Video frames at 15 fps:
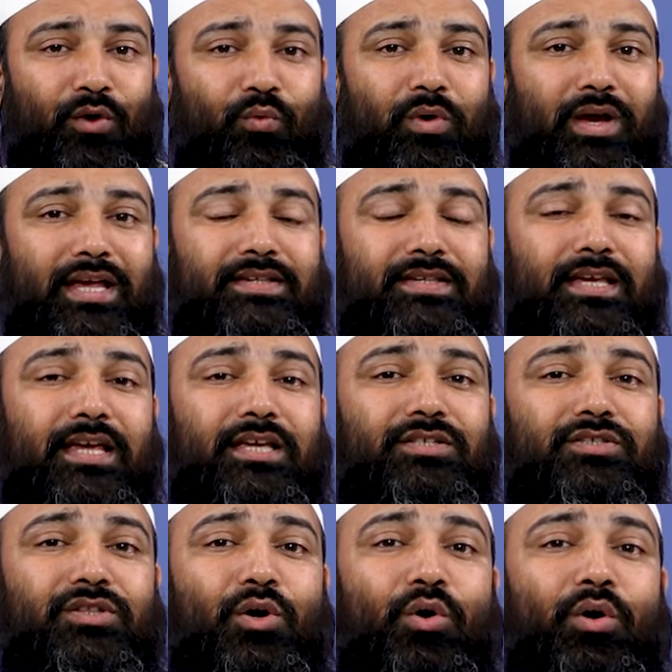वैसे ही
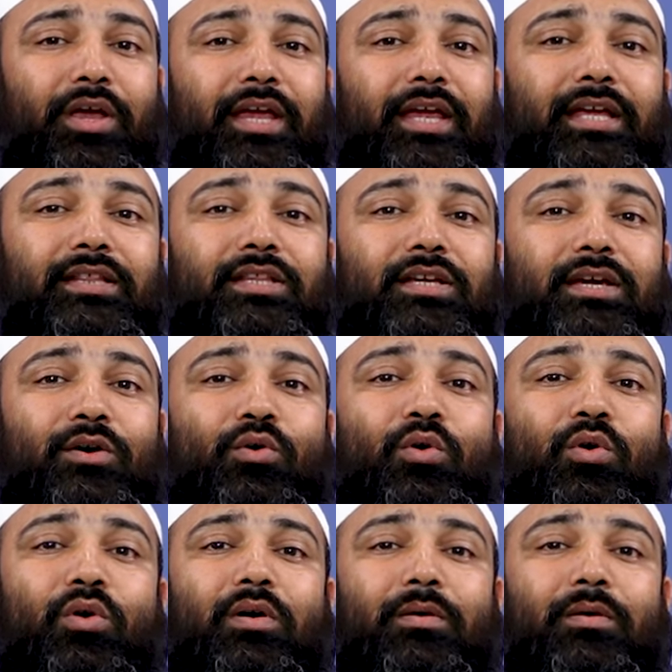तोहहीद को